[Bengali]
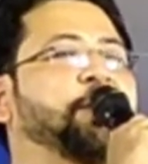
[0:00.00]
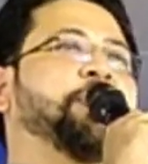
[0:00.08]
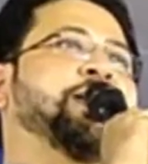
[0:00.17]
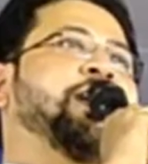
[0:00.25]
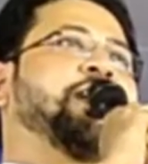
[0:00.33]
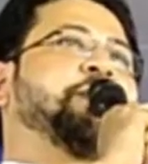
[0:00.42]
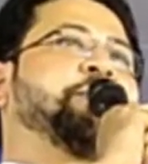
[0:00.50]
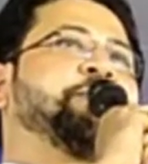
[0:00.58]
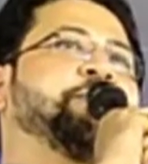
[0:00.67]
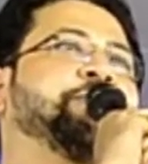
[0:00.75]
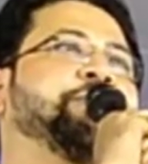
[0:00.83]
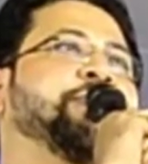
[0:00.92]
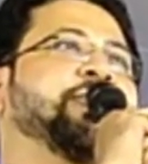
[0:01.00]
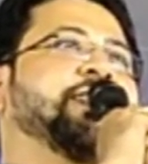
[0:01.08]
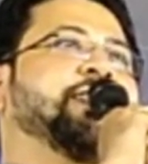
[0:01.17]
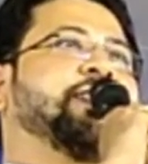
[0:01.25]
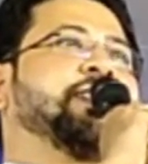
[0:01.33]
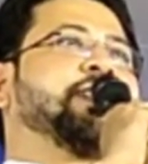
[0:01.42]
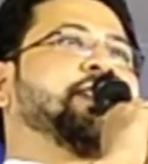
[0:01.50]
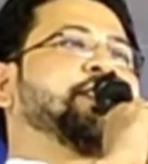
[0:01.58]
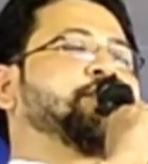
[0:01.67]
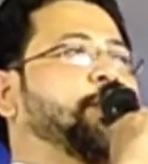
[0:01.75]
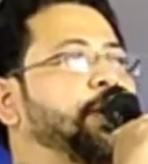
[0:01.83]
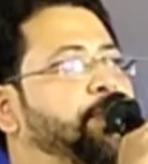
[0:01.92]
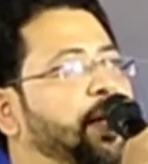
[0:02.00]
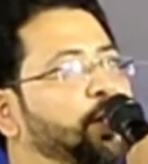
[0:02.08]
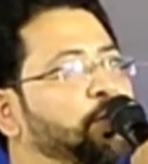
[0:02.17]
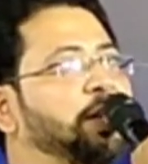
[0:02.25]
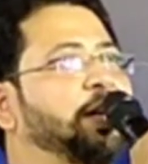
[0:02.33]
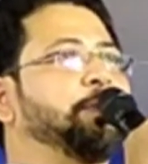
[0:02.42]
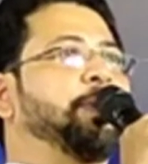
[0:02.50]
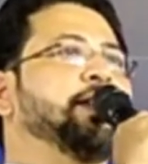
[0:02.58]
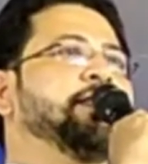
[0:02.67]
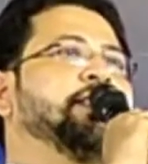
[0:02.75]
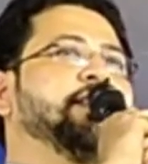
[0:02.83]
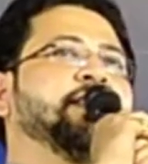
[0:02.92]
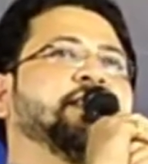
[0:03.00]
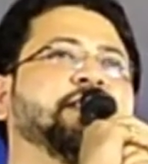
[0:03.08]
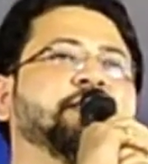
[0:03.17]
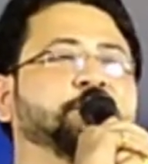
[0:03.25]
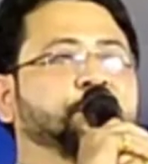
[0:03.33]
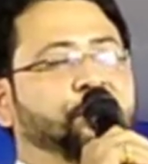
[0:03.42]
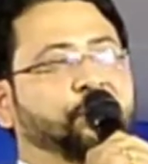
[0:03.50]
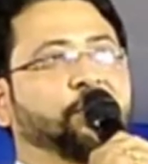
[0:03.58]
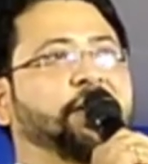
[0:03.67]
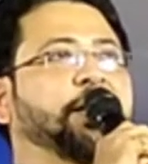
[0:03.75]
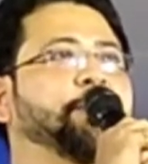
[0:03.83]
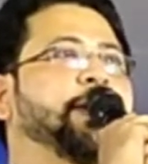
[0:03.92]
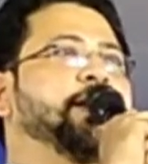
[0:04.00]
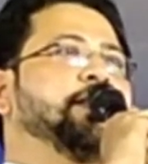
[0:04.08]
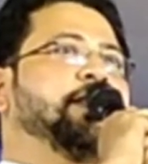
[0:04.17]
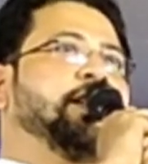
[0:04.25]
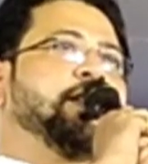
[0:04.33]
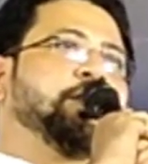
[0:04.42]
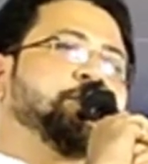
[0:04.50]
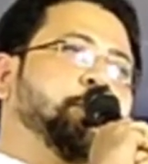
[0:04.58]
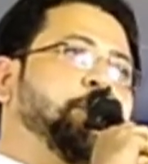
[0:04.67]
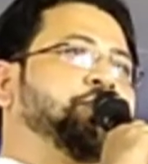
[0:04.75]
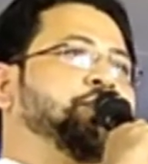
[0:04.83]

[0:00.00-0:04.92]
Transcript: রাখবে না সবাই ভালো থাকবেন সুস্থ থাকবেন শুভ